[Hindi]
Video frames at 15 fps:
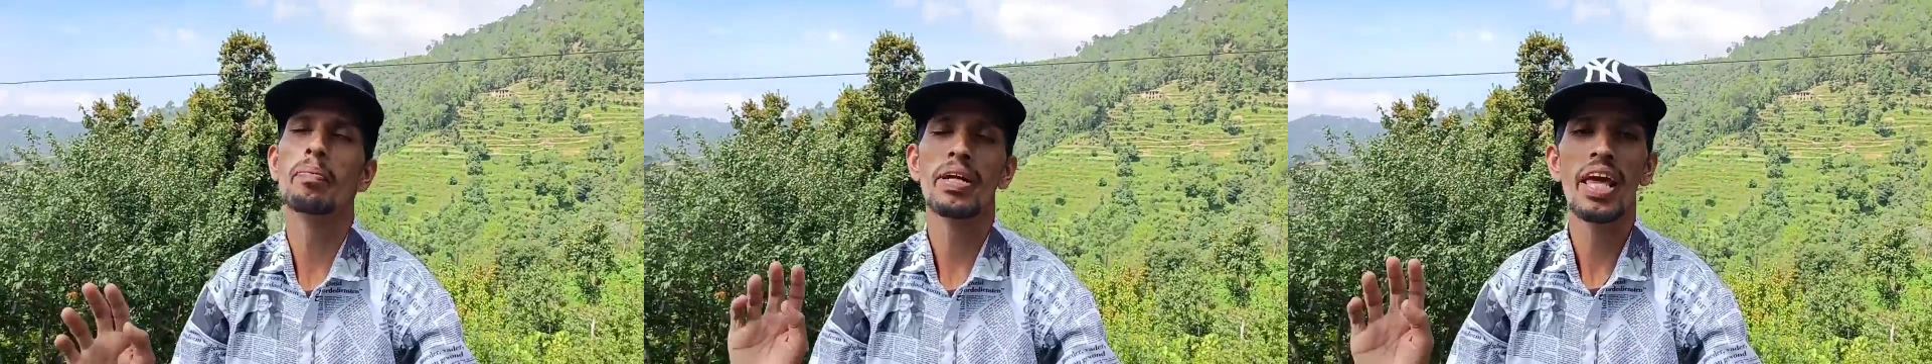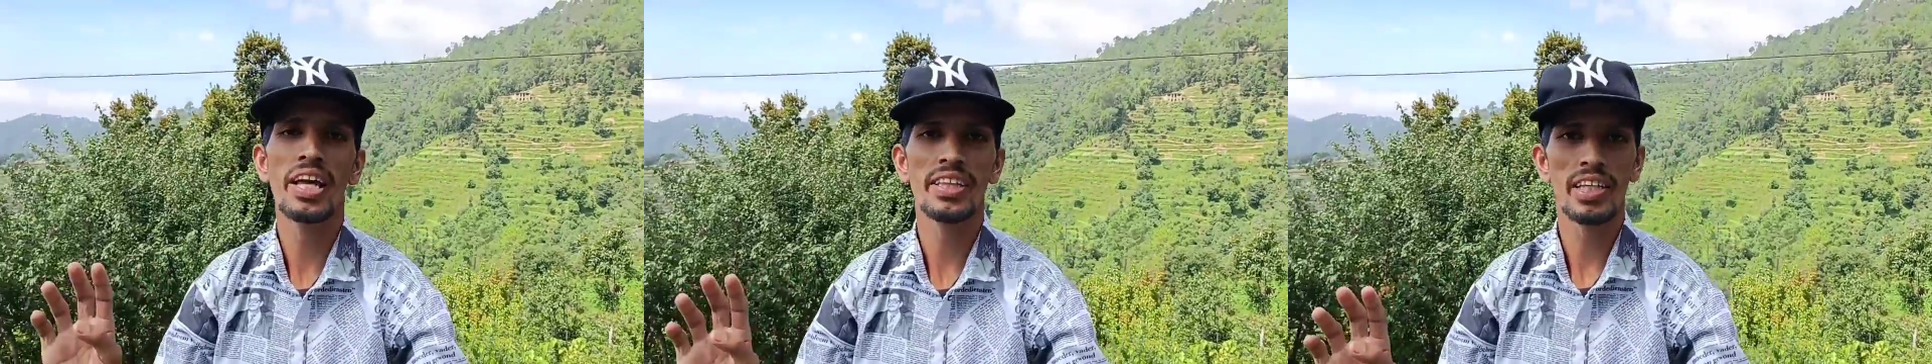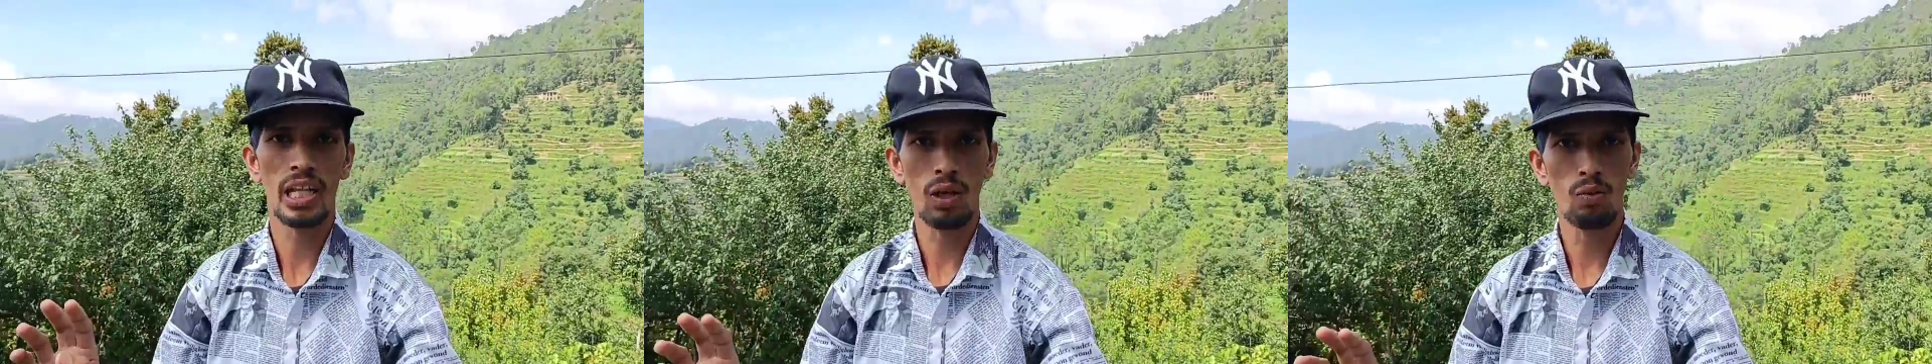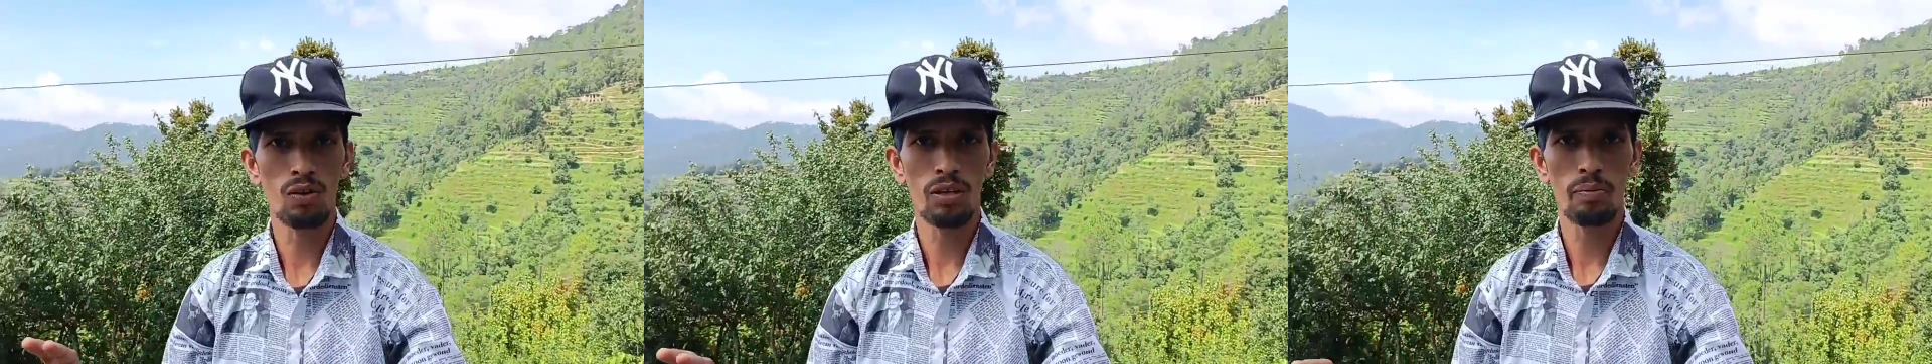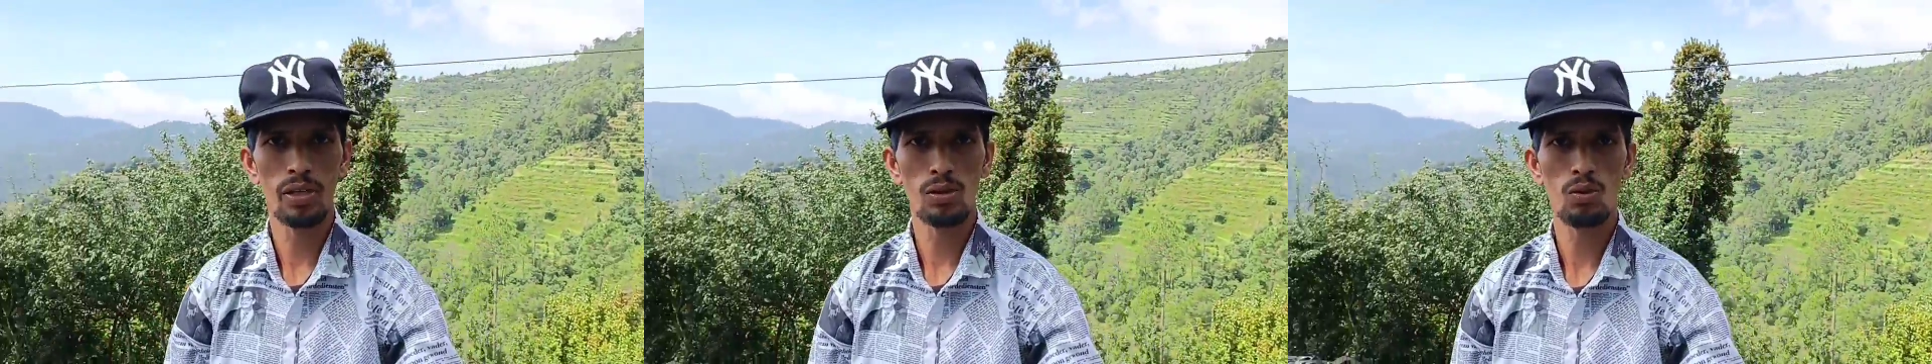बढ़िया निकले हुए
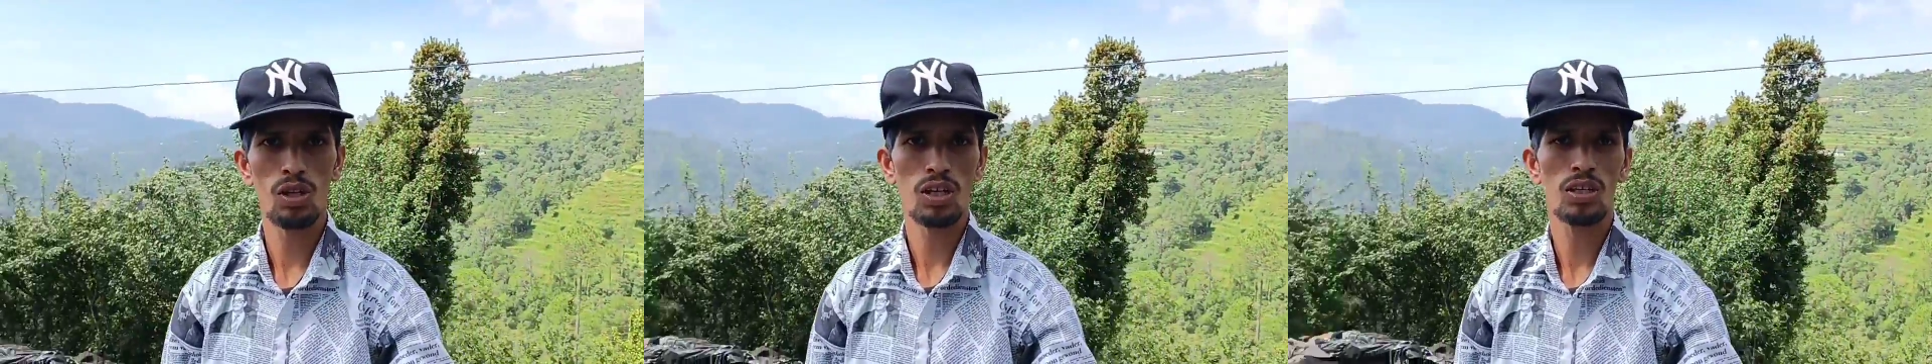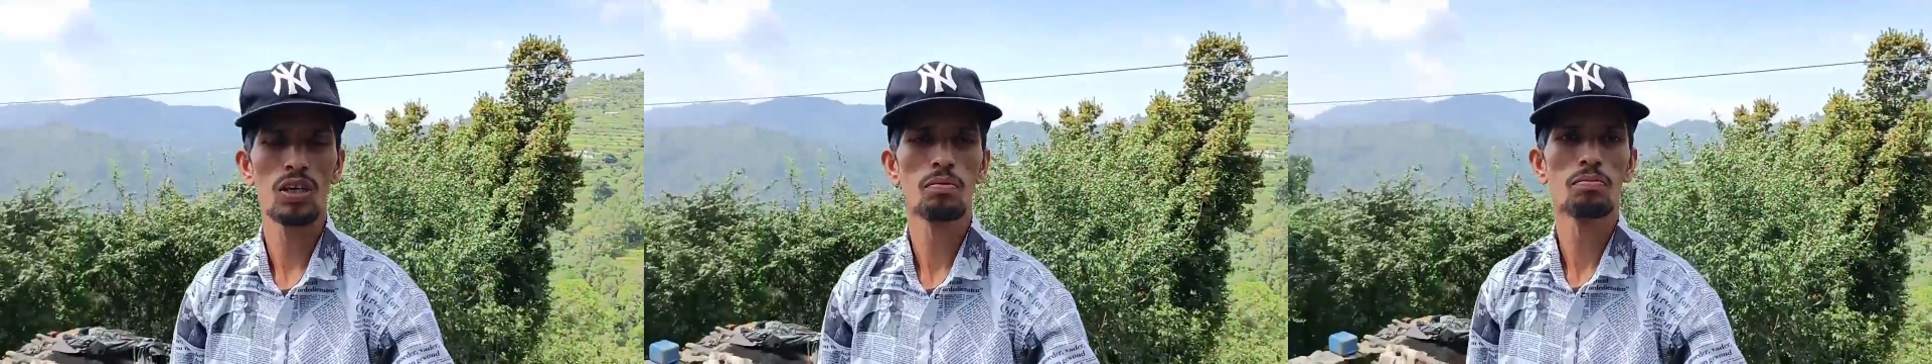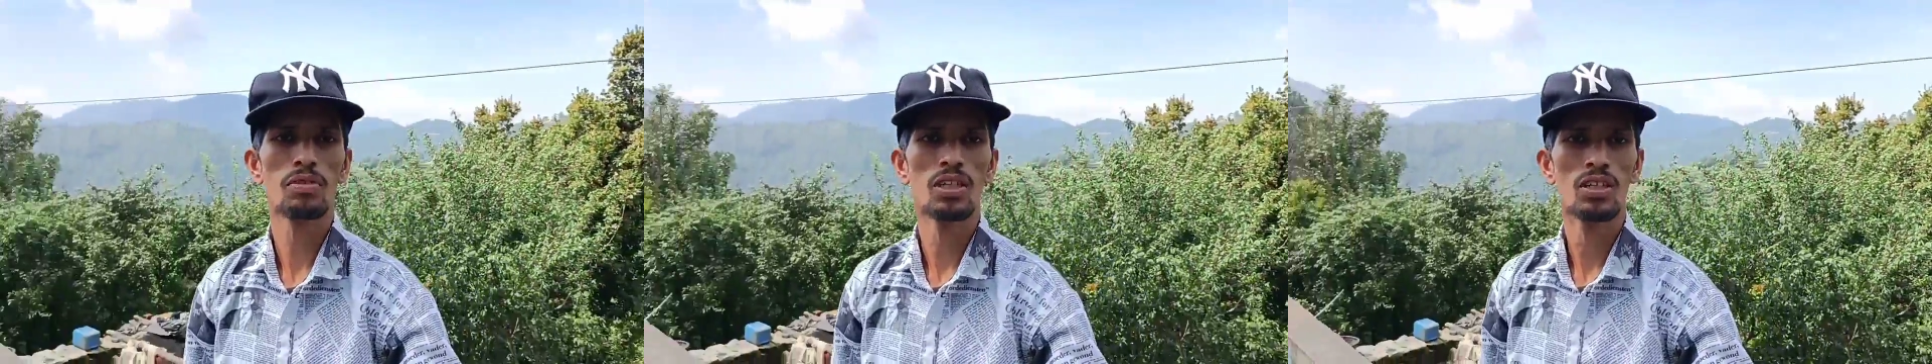हैं बिल्कुल एकदम